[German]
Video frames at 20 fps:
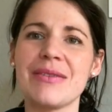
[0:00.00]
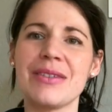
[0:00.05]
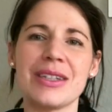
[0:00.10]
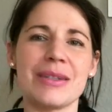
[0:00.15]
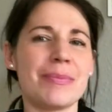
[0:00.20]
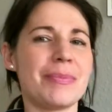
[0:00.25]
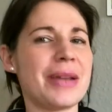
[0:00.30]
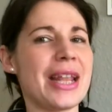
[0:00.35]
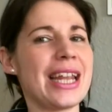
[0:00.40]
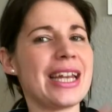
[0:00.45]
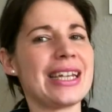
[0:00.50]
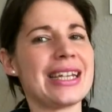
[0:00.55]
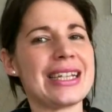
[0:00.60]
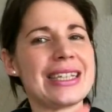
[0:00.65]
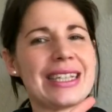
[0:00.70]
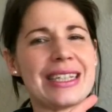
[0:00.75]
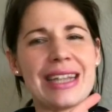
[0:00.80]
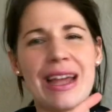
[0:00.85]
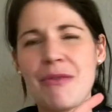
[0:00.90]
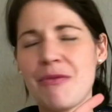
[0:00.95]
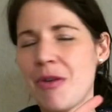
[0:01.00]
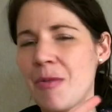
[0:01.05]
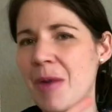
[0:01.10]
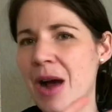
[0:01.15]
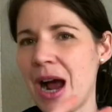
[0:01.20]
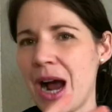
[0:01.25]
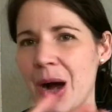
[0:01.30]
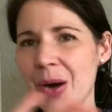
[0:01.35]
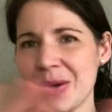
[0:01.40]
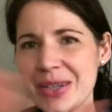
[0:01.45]
wir blenden das jetzt einfach
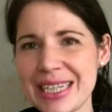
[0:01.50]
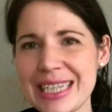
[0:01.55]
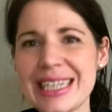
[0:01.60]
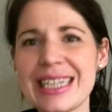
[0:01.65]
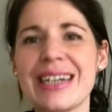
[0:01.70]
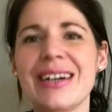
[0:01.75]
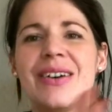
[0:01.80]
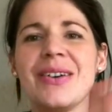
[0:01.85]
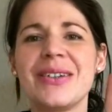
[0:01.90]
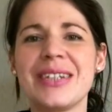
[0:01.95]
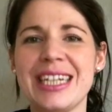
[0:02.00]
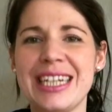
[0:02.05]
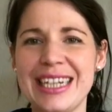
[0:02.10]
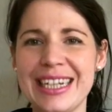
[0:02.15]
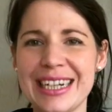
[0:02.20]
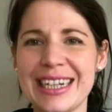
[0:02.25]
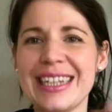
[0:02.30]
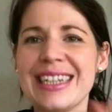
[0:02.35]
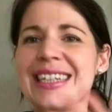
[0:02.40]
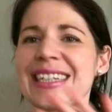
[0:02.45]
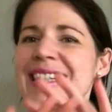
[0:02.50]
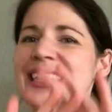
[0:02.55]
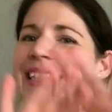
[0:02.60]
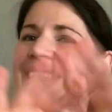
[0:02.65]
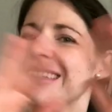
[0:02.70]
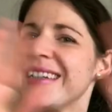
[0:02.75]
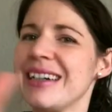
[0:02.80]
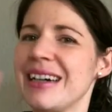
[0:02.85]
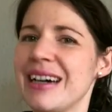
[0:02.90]
mal aus und hier ist